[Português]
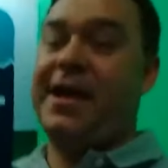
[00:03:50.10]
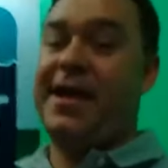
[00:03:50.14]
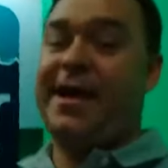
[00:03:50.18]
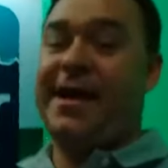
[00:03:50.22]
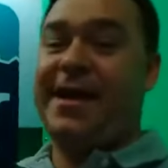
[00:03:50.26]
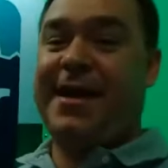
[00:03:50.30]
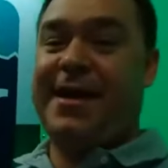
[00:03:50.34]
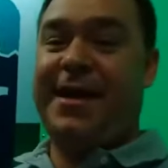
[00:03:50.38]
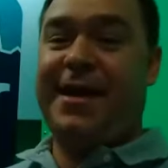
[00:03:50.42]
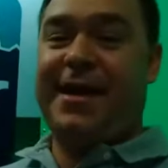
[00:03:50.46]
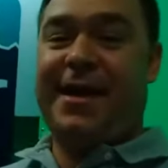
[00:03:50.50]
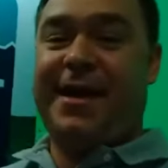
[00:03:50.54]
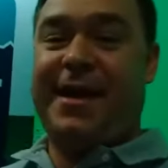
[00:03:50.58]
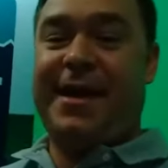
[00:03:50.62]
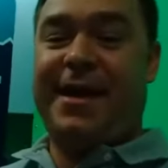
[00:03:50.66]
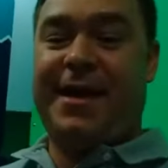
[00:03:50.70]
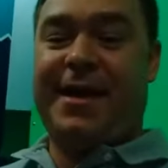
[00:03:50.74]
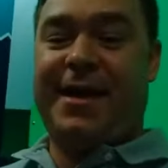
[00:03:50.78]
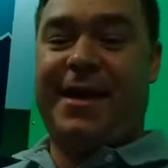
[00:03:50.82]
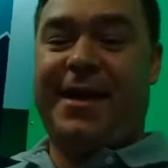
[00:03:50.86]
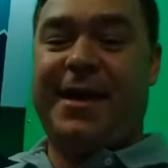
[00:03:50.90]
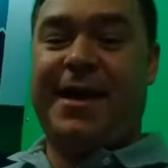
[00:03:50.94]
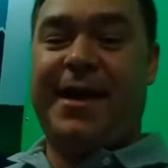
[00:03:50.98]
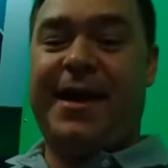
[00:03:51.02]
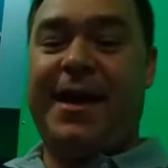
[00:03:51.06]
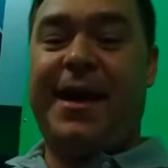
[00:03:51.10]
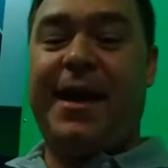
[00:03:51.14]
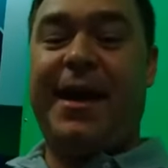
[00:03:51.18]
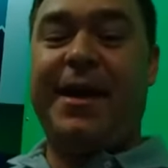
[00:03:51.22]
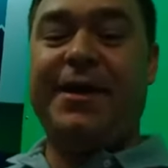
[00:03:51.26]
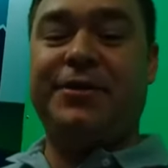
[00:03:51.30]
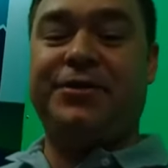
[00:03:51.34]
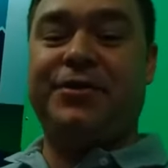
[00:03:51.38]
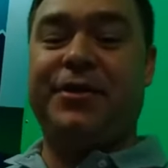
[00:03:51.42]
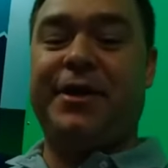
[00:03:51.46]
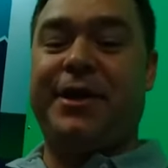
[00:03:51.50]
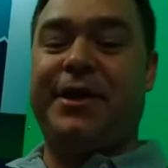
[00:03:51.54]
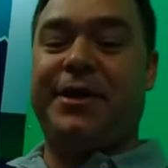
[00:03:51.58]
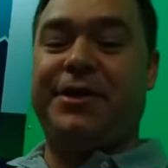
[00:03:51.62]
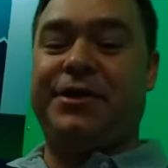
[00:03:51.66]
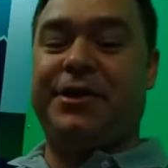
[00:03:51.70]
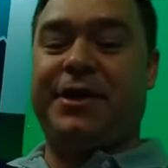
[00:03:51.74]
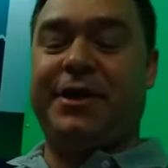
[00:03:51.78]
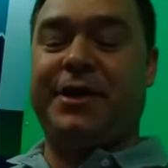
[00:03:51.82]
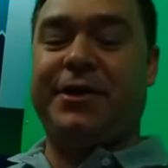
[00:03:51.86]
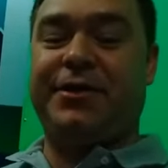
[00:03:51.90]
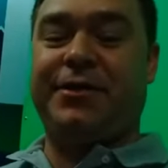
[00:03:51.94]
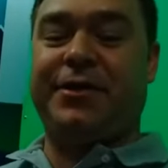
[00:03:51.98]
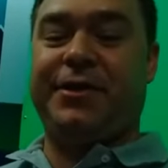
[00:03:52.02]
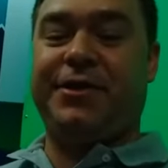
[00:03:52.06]
arrumando. Fica à vontade aí. É né? isso aí,
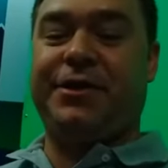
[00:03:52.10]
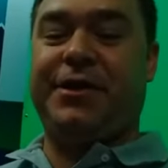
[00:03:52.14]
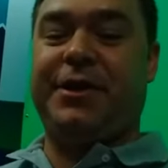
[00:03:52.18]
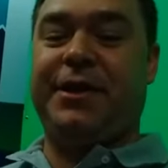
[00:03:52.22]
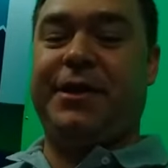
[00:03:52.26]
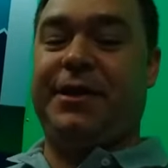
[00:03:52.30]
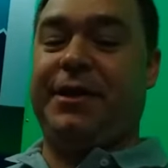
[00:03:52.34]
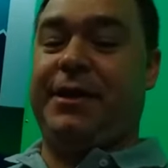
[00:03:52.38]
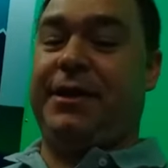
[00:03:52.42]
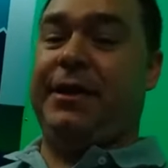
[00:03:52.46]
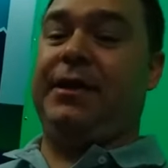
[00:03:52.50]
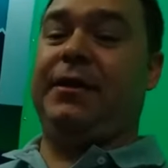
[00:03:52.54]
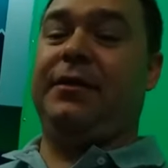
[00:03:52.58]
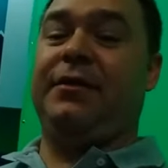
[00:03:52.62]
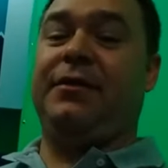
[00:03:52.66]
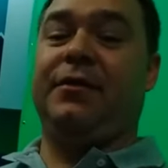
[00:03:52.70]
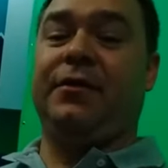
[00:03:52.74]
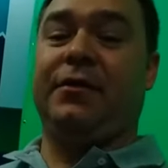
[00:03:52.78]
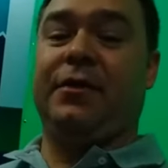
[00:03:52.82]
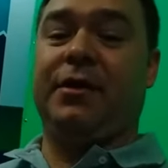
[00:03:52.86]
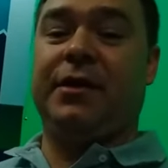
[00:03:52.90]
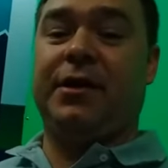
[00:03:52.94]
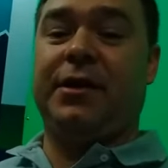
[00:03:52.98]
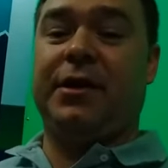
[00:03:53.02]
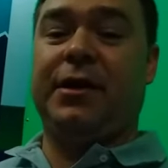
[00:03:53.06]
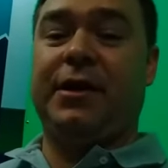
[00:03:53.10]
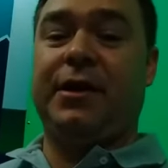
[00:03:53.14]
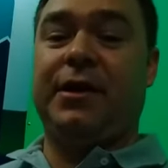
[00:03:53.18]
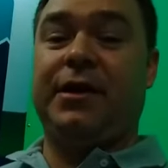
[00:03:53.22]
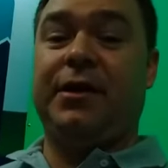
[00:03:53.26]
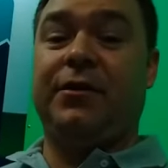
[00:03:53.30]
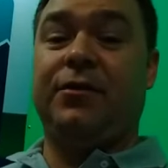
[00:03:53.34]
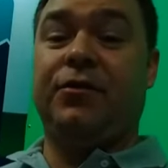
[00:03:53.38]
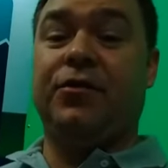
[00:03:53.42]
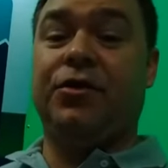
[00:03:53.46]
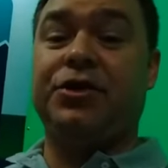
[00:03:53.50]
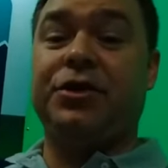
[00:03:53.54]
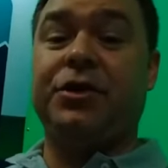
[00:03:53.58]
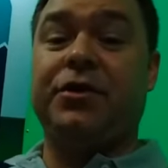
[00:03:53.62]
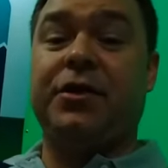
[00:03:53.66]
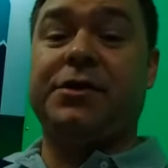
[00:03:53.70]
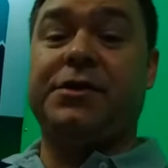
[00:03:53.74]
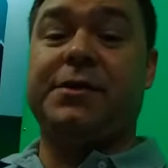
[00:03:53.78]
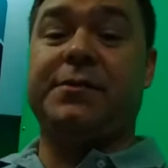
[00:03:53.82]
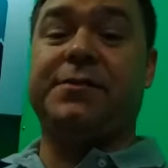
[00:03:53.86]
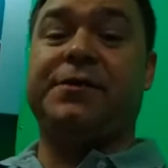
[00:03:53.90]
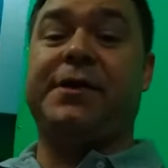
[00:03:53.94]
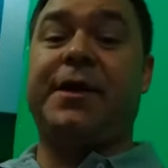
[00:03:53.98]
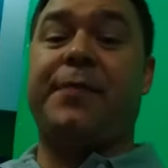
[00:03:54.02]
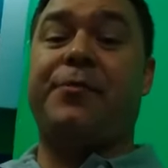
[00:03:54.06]
gente. Eu acho que uh, hoje nós
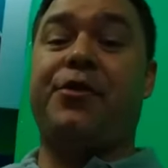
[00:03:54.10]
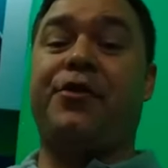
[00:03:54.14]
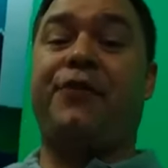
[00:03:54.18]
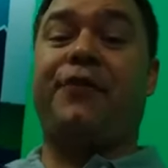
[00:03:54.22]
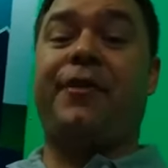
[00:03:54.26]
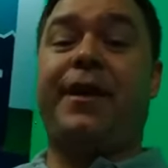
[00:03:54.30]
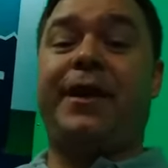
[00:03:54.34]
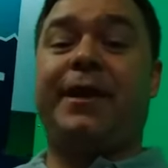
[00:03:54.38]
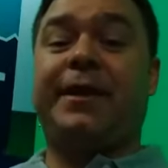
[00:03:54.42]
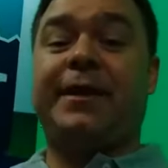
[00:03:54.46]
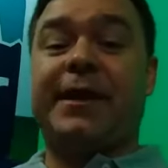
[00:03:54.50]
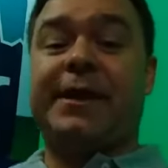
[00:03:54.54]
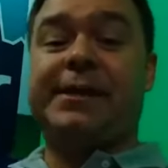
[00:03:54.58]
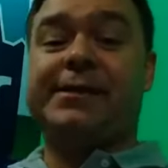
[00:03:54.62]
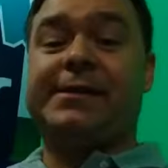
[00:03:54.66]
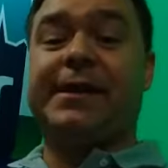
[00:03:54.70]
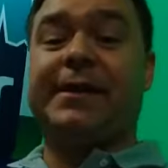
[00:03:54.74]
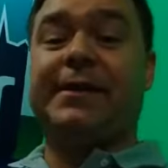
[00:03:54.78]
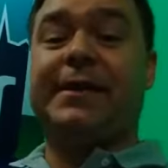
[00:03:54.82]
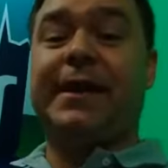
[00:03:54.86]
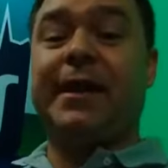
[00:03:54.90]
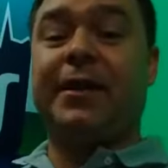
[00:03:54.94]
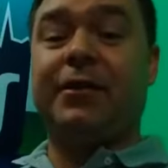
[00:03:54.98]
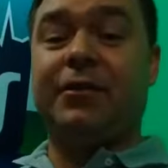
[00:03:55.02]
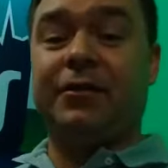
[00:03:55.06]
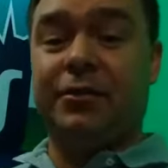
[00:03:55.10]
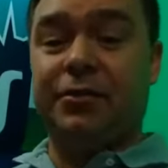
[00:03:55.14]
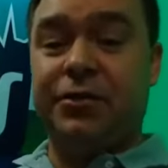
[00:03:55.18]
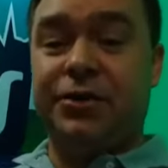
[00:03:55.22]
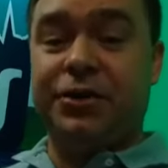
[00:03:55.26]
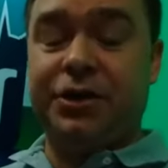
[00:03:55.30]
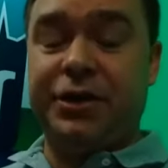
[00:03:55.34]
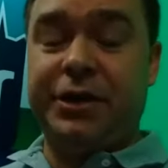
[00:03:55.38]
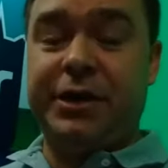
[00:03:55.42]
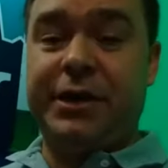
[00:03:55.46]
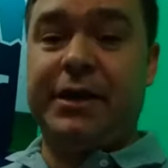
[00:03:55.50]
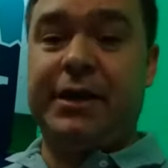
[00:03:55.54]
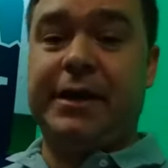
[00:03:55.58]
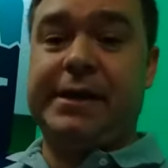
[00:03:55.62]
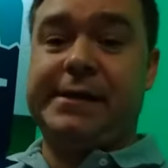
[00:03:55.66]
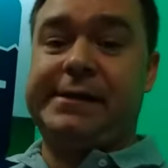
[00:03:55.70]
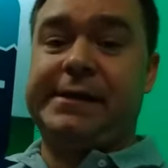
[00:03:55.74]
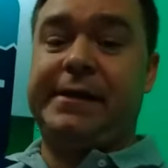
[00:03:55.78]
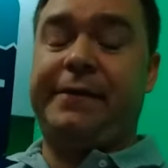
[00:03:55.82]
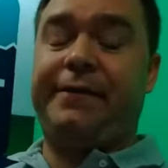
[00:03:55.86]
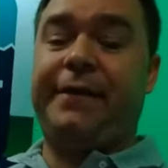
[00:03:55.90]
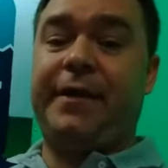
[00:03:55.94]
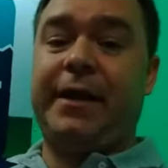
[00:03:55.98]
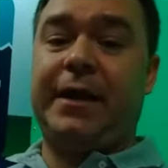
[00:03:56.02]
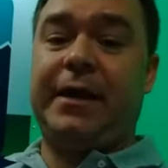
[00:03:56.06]
temos que aproveitar essa tecnologia,
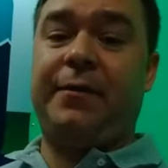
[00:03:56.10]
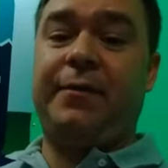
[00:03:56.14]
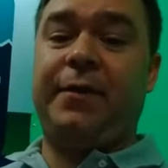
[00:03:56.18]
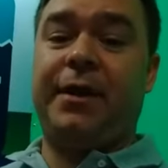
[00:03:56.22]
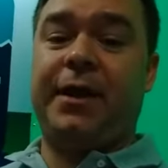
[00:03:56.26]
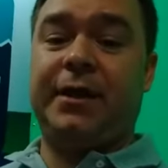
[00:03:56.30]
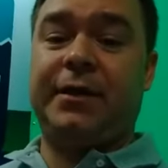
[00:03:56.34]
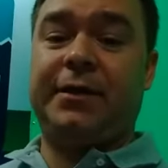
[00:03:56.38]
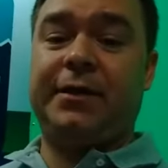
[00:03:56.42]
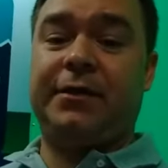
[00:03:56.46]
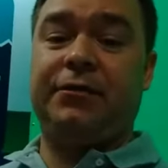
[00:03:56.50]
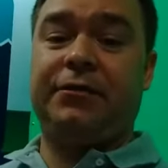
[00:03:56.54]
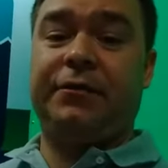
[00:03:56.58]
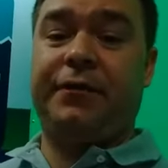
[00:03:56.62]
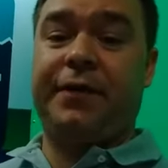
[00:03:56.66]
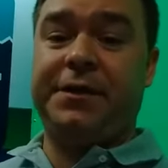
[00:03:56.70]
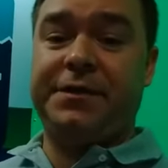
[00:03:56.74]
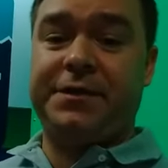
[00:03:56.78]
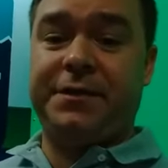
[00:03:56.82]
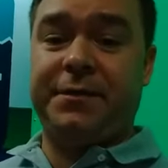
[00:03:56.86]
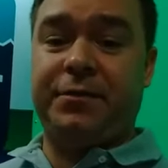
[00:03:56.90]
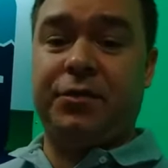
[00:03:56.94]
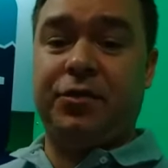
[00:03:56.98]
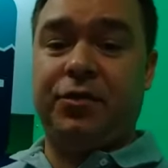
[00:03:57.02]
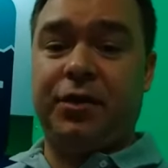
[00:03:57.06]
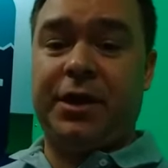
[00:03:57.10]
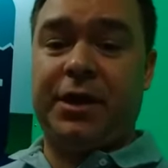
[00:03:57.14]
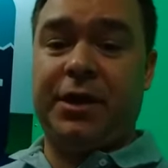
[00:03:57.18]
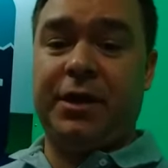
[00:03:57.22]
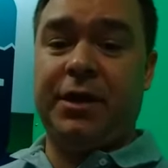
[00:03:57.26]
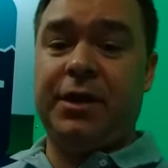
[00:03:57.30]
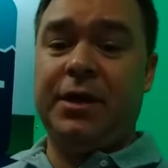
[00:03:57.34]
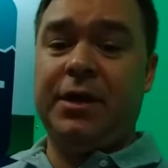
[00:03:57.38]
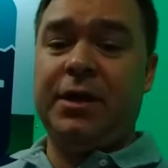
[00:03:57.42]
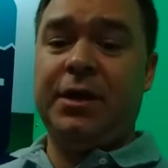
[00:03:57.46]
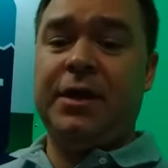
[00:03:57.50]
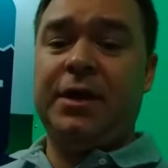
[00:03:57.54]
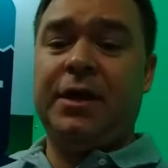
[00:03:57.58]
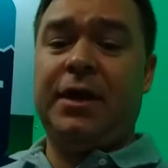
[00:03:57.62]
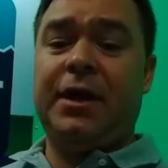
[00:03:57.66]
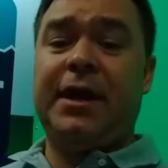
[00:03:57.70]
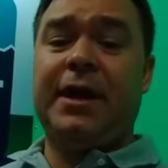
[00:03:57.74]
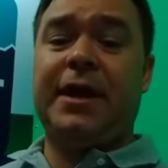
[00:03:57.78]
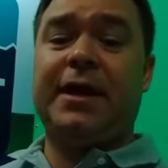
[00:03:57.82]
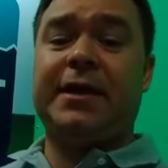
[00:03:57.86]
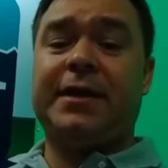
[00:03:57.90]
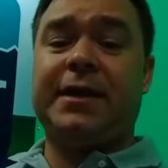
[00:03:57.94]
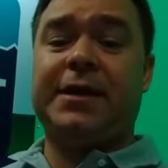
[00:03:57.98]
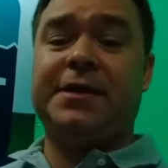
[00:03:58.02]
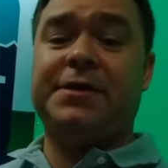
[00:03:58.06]
essa ferramenta do Facebook, que
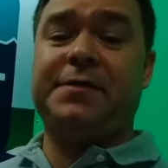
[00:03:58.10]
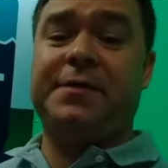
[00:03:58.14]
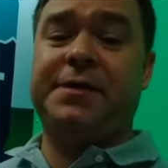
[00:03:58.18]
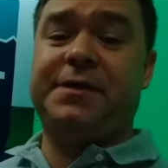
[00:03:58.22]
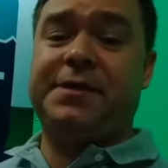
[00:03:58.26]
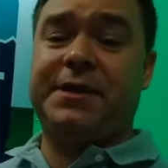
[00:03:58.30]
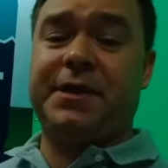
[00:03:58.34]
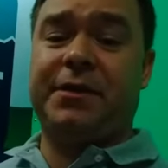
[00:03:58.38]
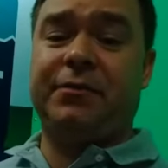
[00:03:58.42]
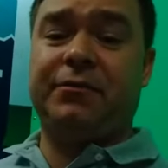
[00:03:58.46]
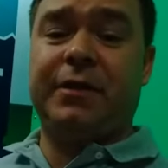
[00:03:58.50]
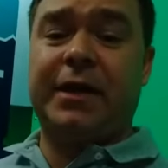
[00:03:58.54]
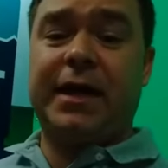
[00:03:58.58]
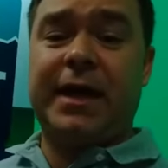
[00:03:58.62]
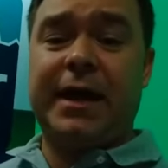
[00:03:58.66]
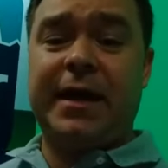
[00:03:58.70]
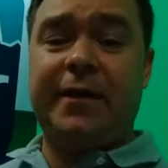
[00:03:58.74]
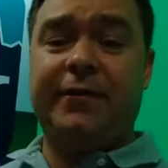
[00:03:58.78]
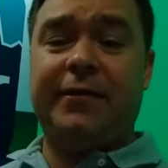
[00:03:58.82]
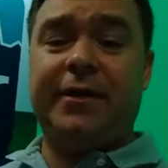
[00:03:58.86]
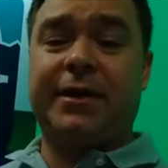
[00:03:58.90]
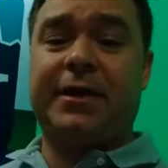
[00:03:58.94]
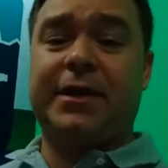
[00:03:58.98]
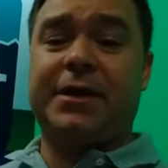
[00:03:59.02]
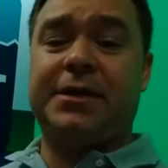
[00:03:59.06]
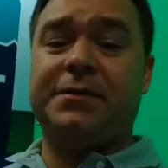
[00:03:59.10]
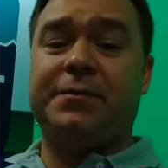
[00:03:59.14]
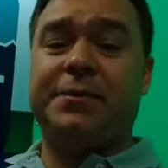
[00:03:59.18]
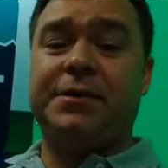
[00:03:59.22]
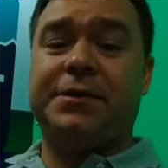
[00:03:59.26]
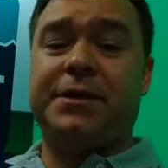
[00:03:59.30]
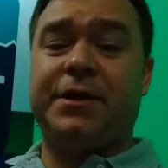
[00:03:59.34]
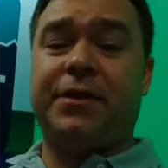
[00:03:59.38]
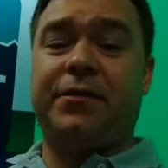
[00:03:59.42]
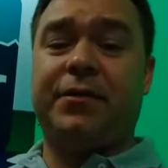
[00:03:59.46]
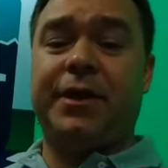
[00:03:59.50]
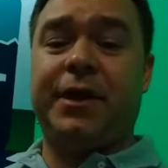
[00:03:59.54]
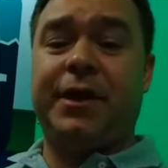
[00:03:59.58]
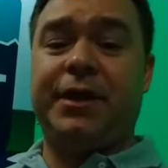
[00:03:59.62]
é a transmissão live, a transmissão aí